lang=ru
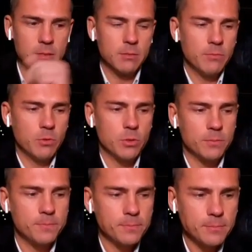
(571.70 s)
вот.
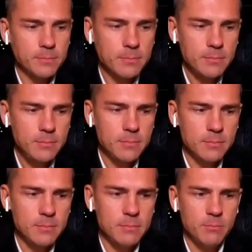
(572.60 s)

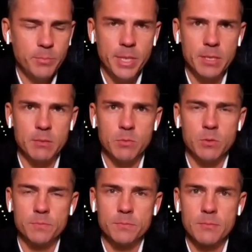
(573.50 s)
Поэтому,
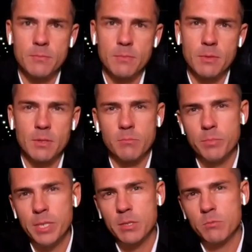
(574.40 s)

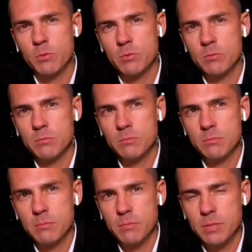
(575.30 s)
поэтому,
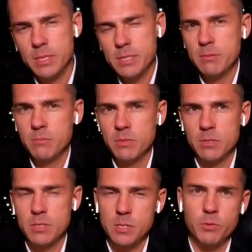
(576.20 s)
если мы
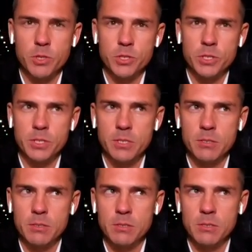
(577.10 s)
на сегодняшний день
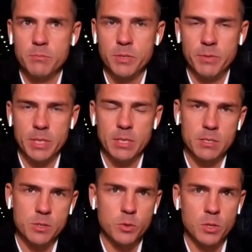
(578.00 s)
э, привлекли
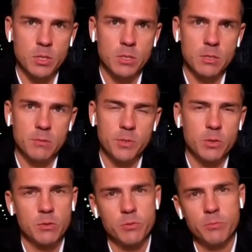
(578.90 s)
40 э,
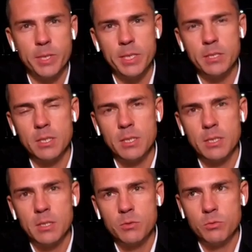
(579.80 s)
миллионов рублей,
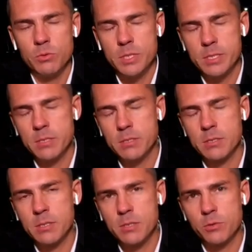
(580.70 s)
ну, если
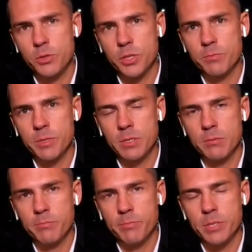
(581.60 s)
с рассрочками это
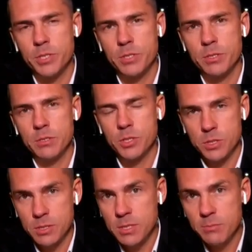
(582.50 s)
почти
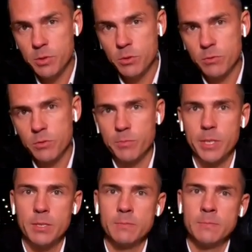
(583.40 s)
60 миллионов рублей –